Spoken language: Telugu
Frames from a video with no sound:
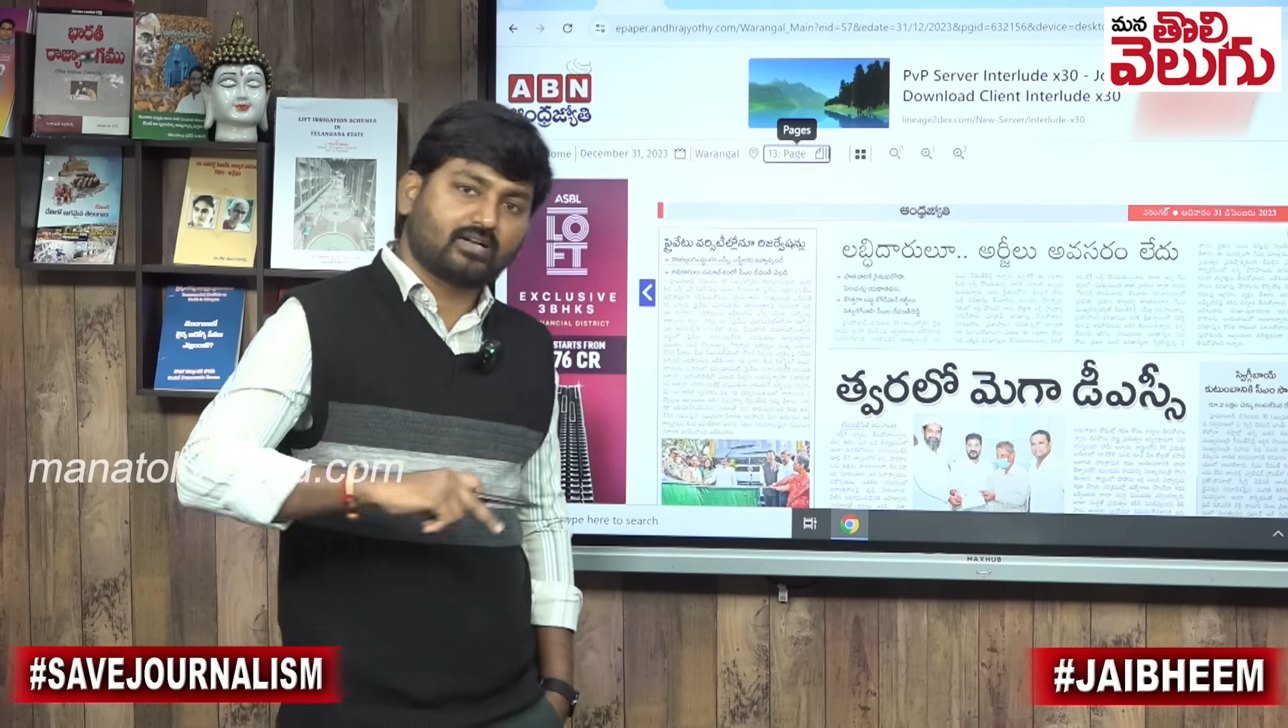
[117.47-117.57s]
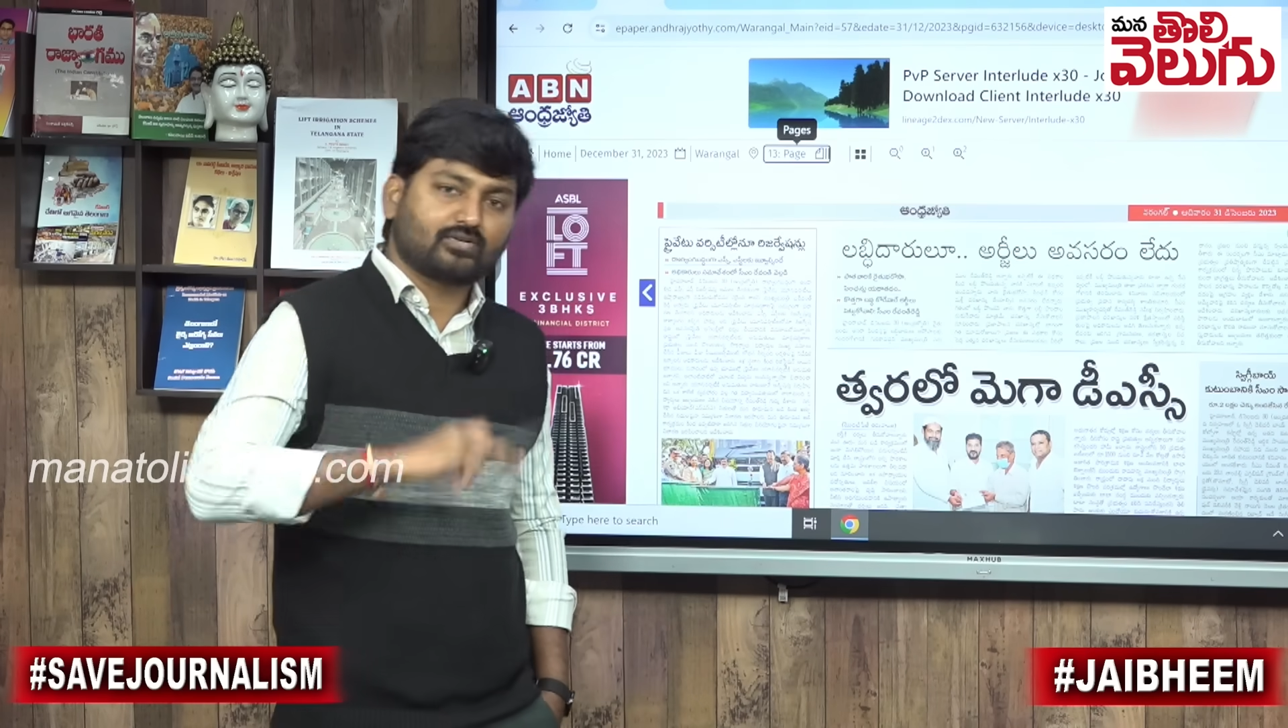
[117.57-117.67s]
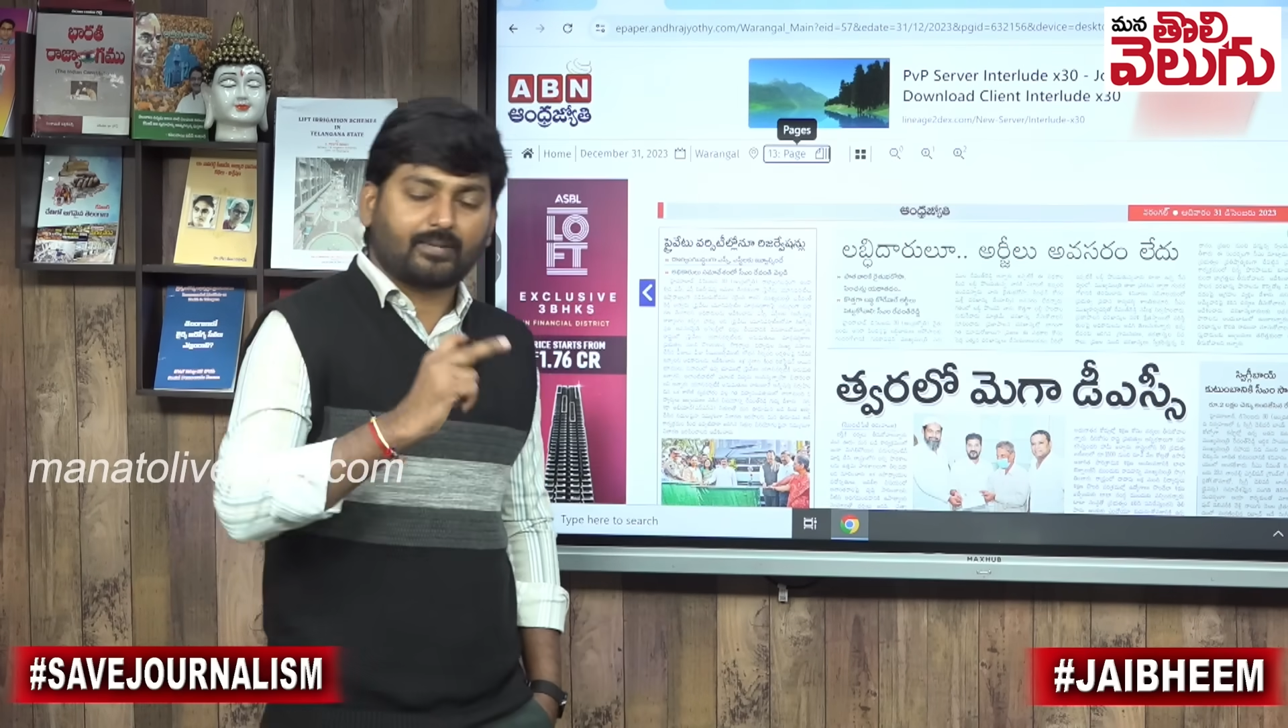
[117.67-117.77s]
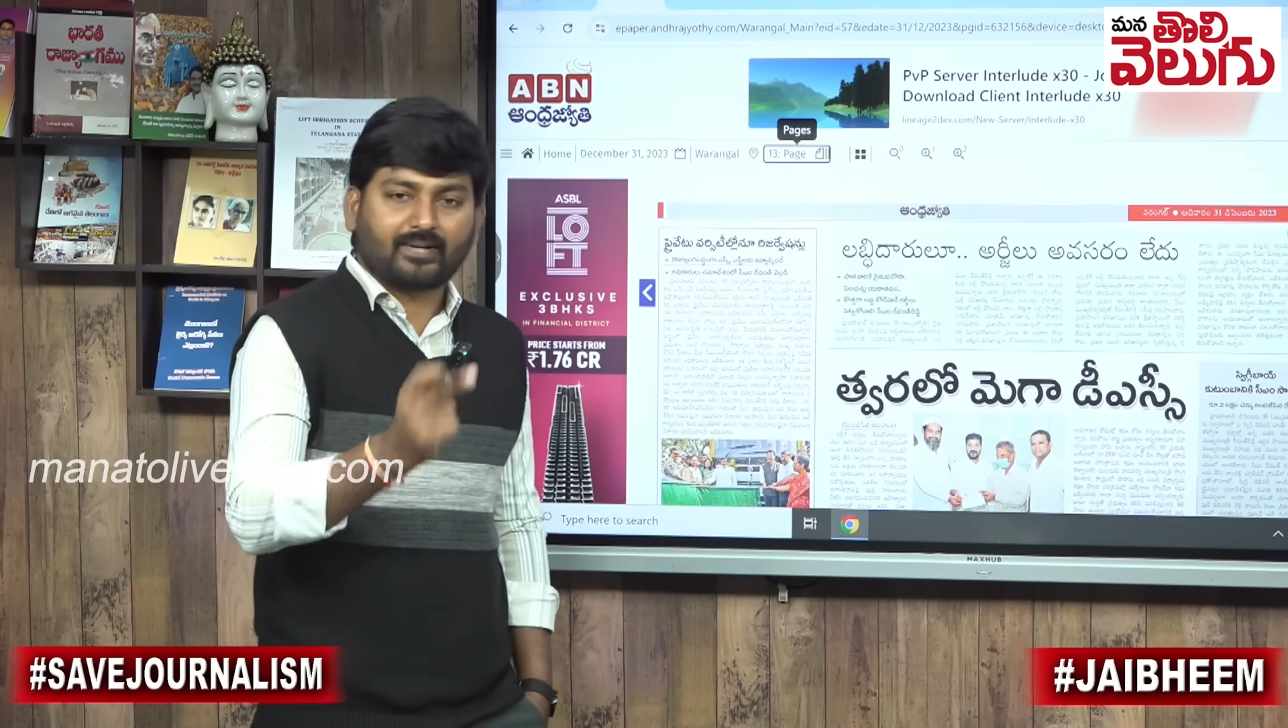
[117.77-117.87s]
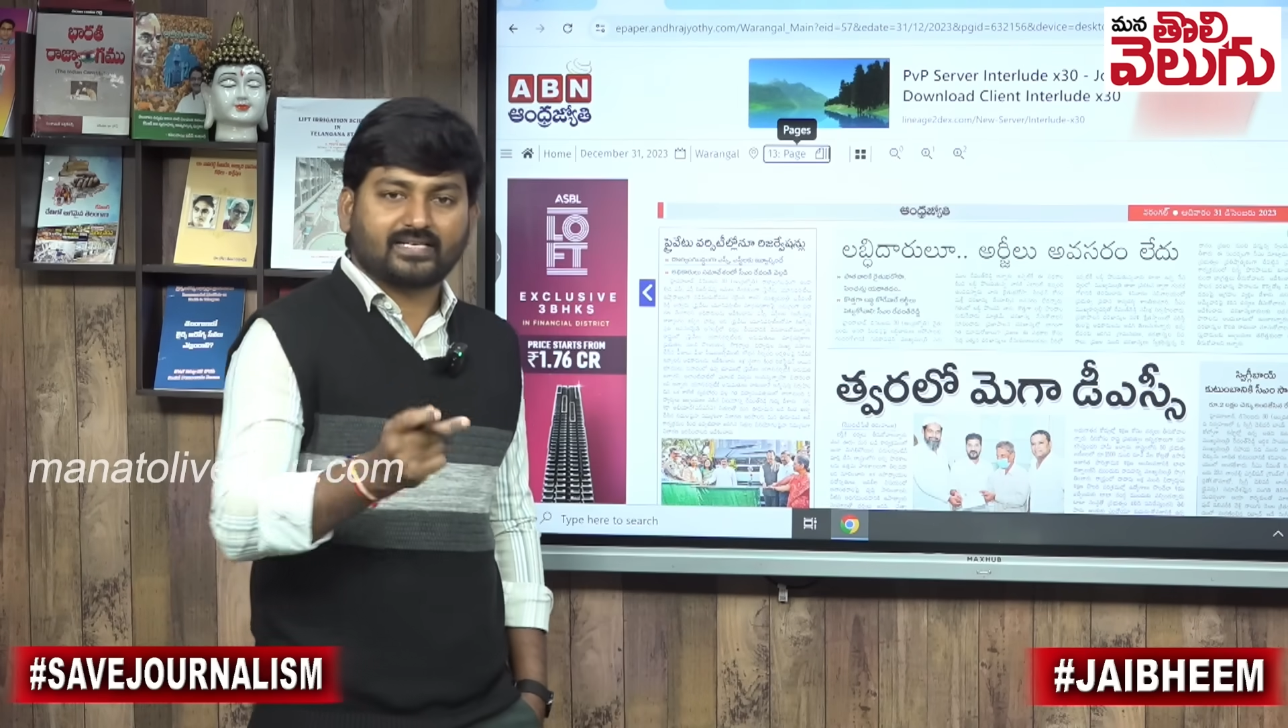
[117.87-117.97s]
వాళ్ళు
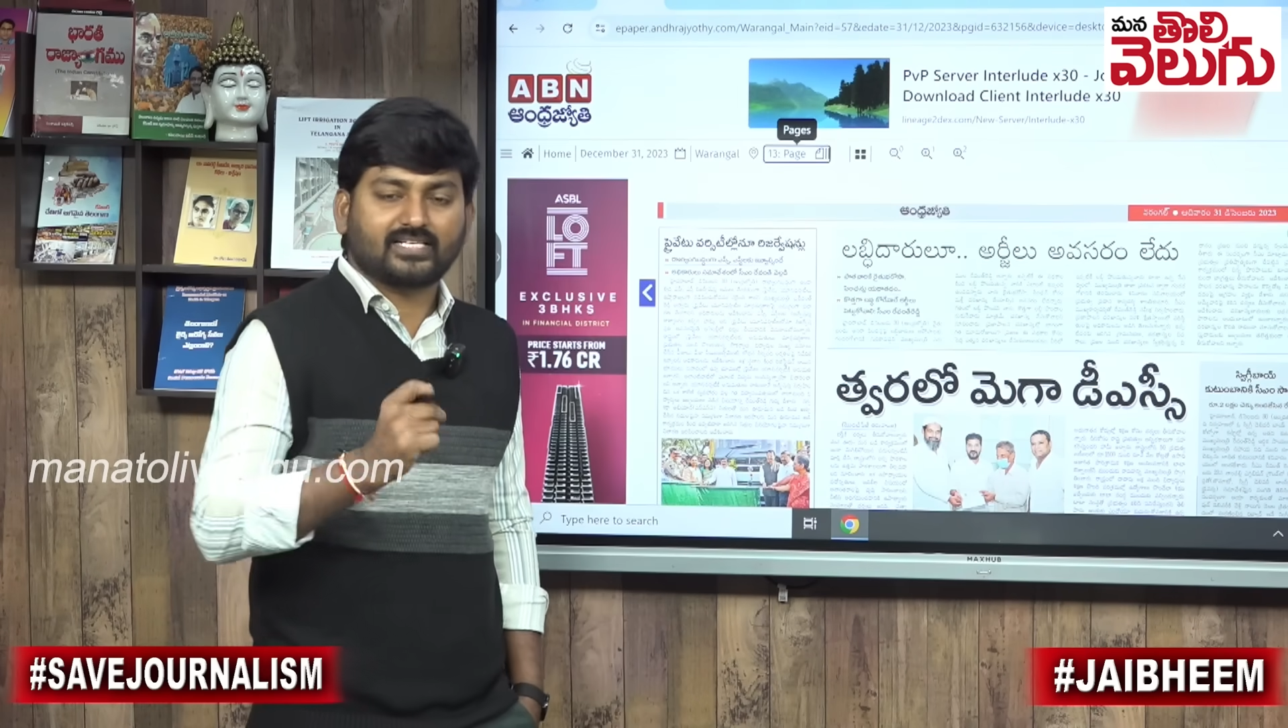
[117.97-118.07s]
కూడా అప్లై